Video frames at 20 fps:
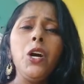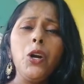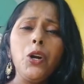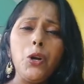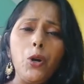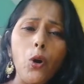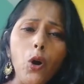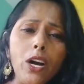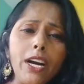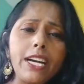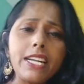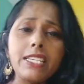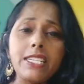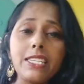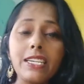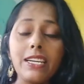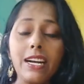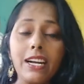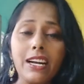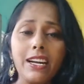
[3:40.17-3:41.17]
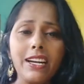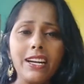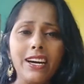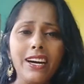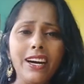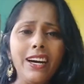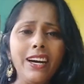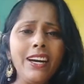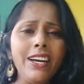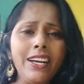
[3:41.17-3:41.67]
நோகடிச்சிருக்காங்கன்னா
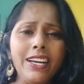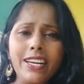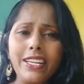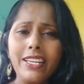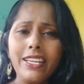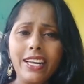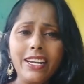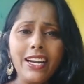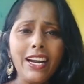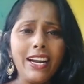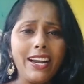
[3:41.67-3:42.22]
இது என்ன